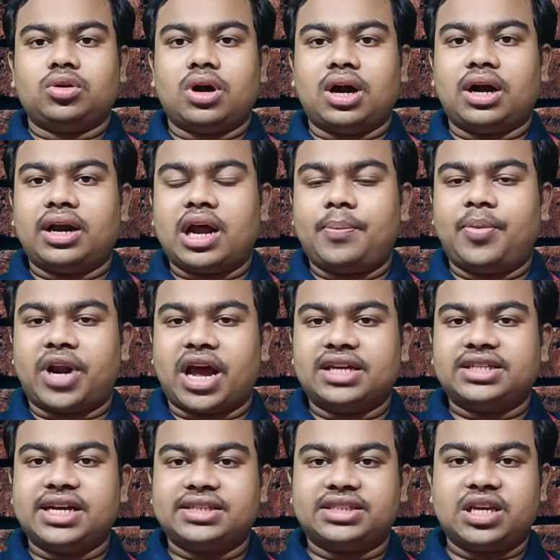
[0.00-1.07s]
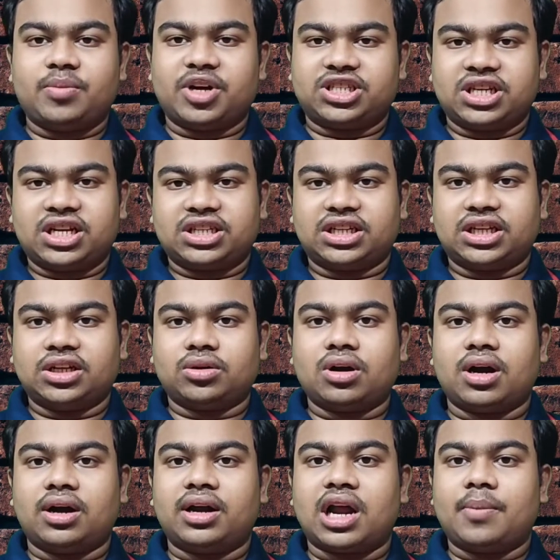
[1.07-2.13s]
तो अगर आप प्राइस एक्स से बचना चाहते हैं
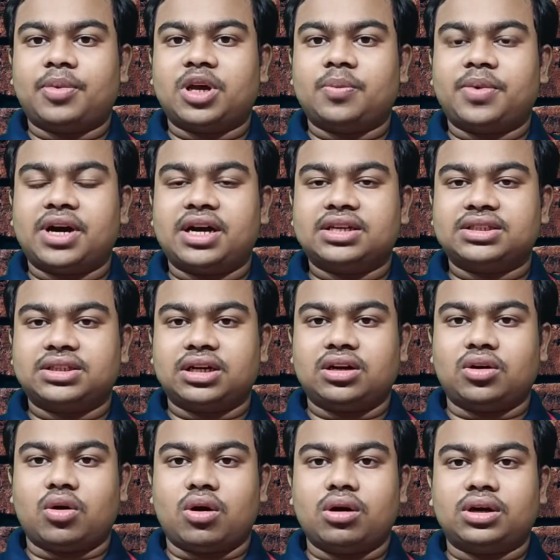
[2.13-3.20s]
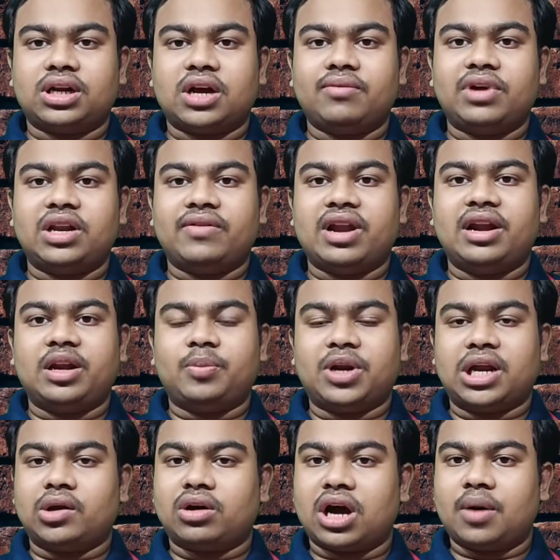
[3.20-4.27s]
तो अगर आपके पास लॉन्ग टर्म वाले वैलिटी
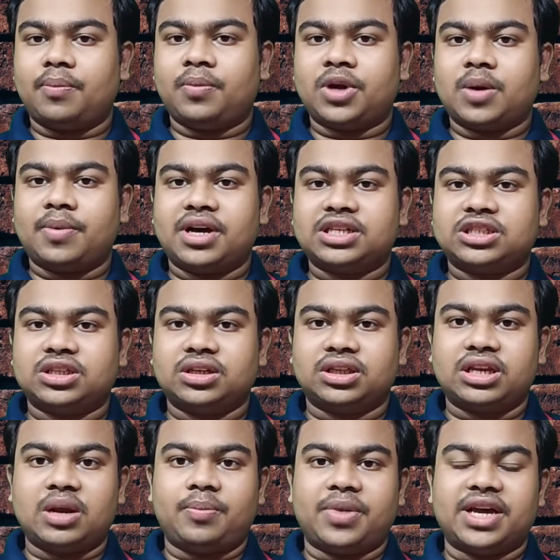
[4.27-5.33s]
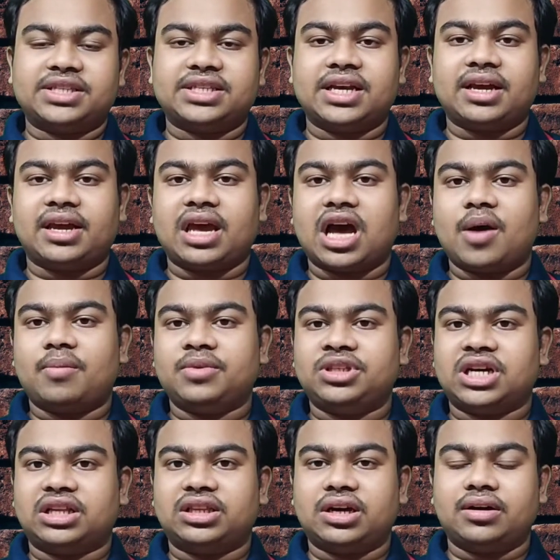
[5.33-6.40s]
प्लान का आपके पास इतना पैसा है कि आप
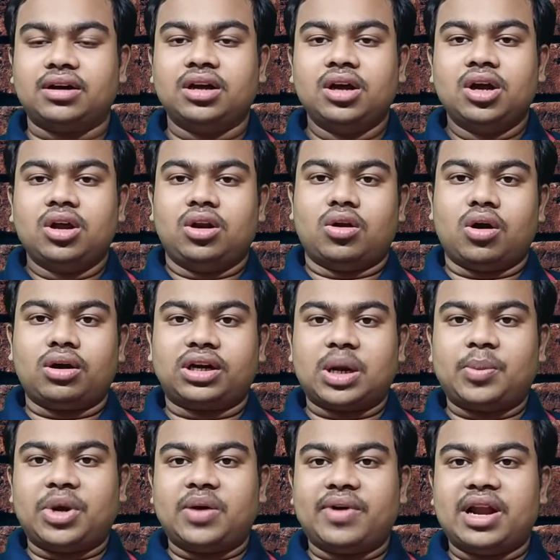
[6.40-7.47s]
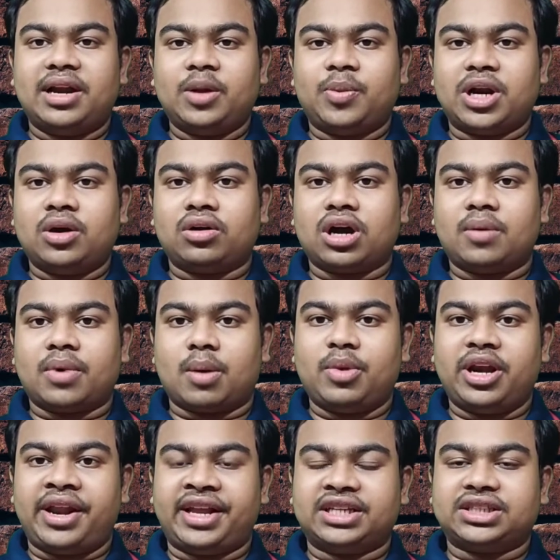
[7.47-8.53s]
ज़्यादा लॉन्ग टर्म वाले वैलिटी प्लान को आप
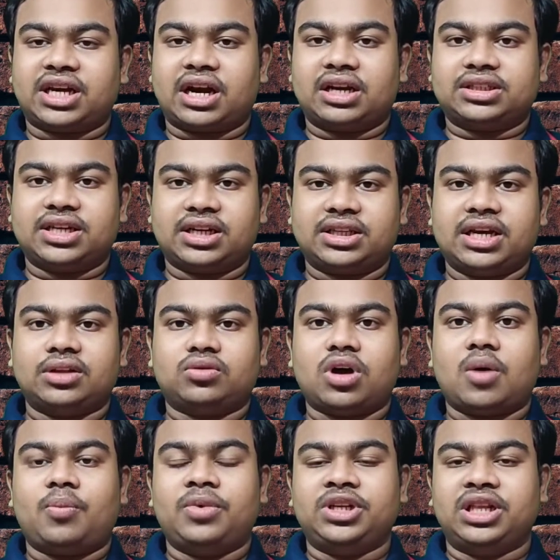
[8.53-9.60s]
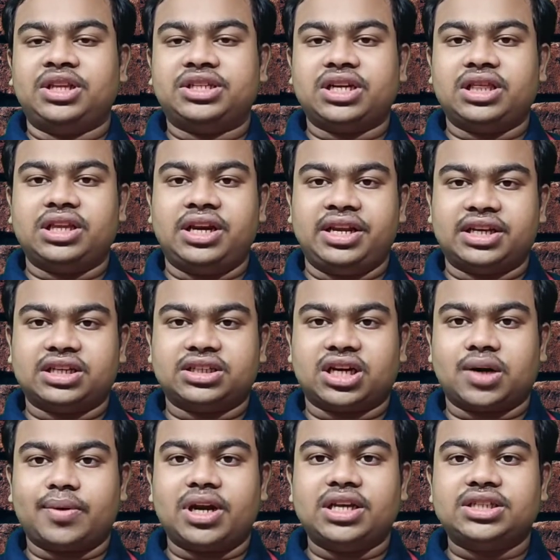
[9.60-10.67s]
अभी रिचार्ज करा सकते हैं तो आप जल्दी से जल्दी रिचार्ज
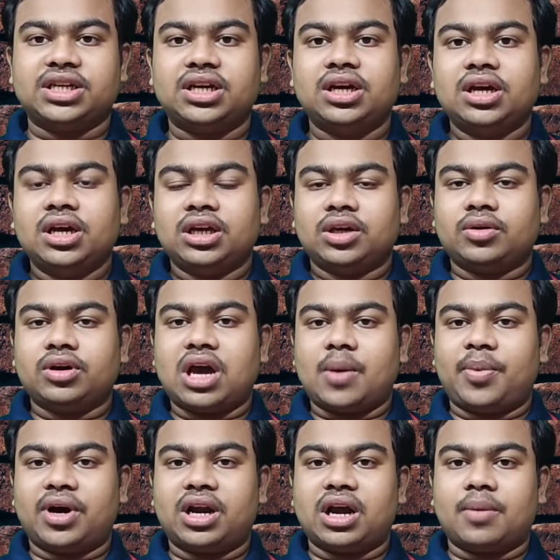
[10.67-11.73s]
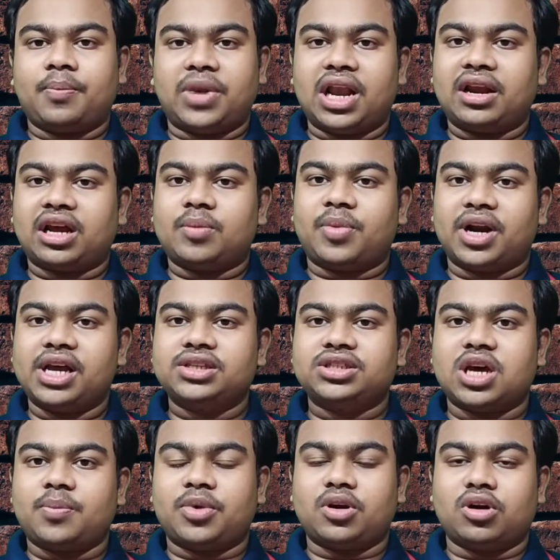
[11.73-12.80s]
करवा लीजिए क्योंकि यहाँ पर आप प्लान का
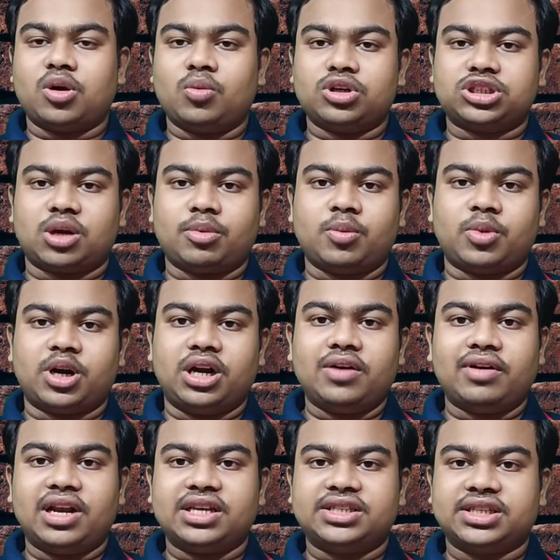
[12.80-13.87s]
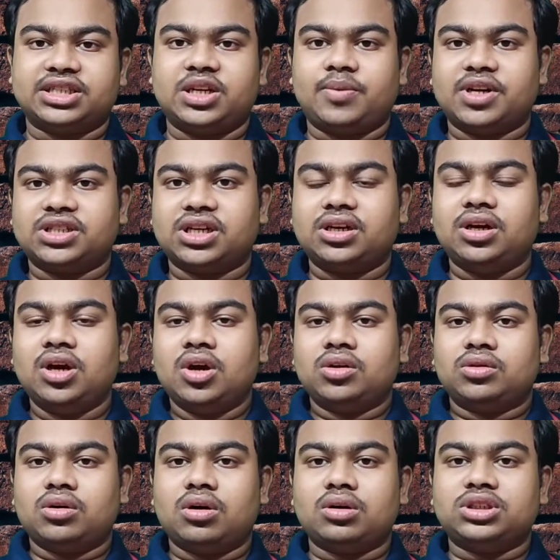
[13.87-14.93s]
प्राइस यहाँ पर ऑलमोस्ट अभी बढ़ने वाला है सिक्सटी परसेंट
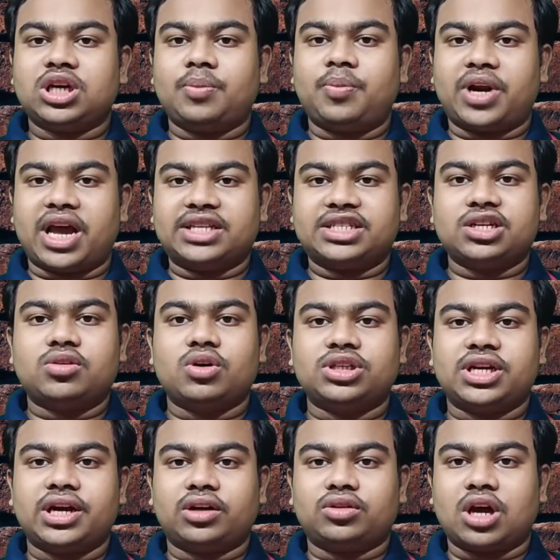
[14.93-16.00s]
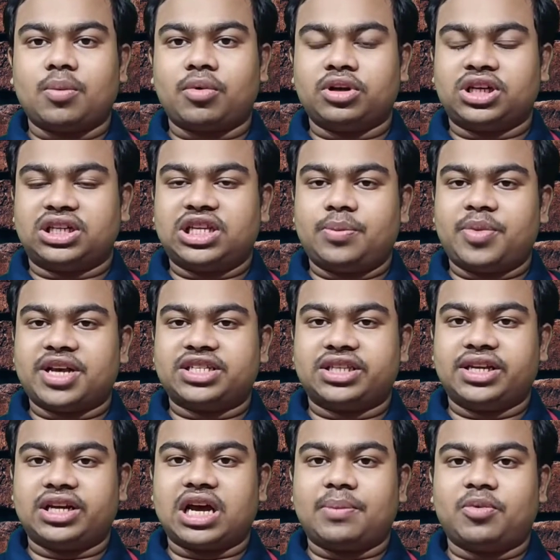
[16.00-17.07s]
तो जब प्राइस एक हो जाएगा तो आपको ज़्यादा
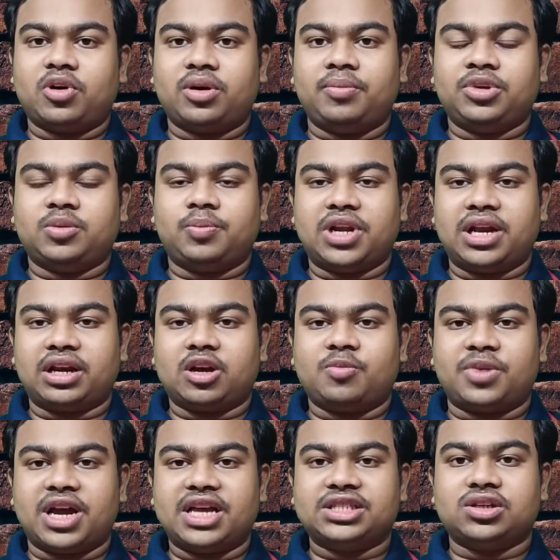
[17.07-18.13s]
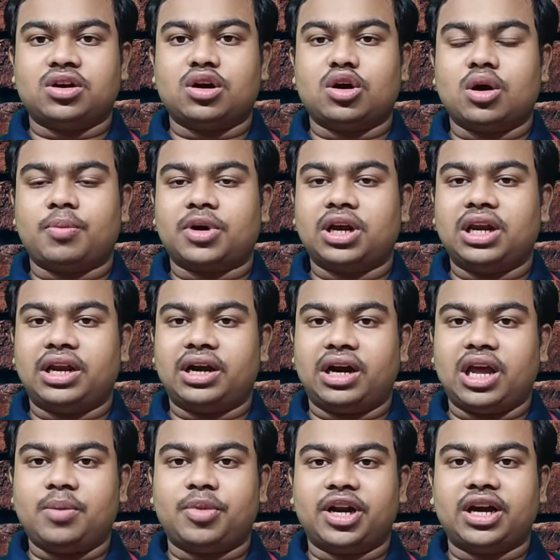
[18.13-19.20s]
पैसा देकर आपको प्लान का प्राइस आपका लेना
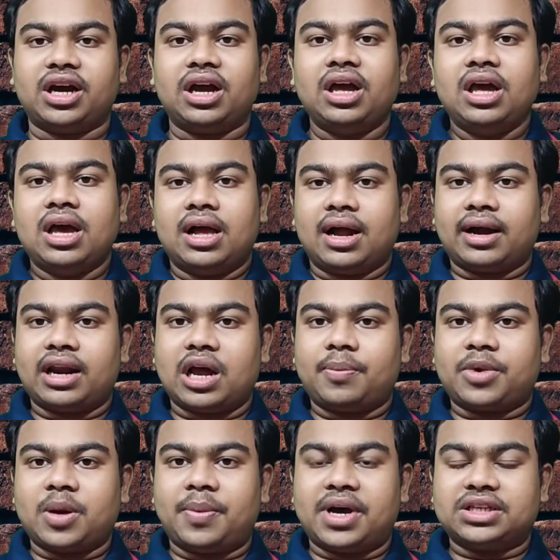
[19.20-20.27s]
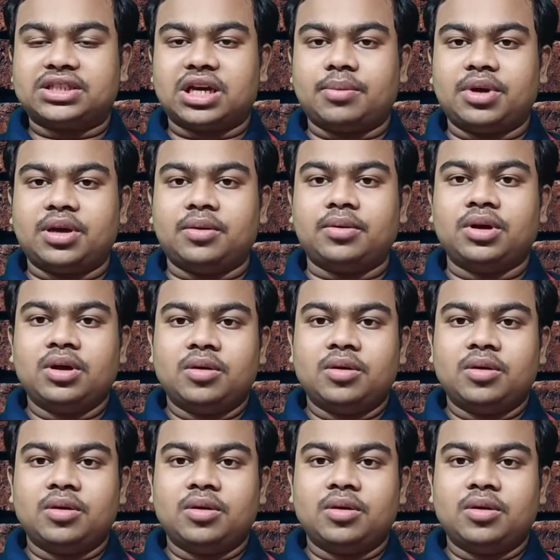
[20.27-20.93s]
नहीं पड़ेगा अगर आपके पास अभी